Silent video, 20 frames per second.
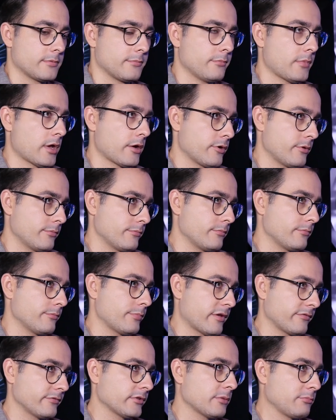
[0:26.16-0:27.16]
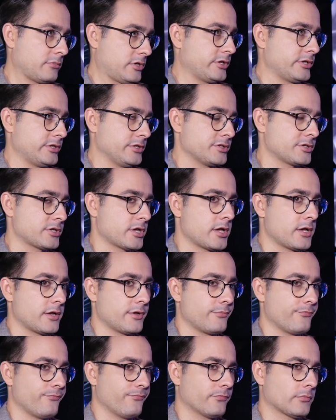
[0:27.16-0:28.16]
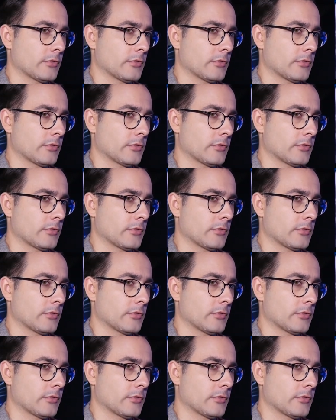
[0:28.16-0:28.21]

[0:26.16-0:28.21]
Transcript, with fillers: miałem pewne myśli, że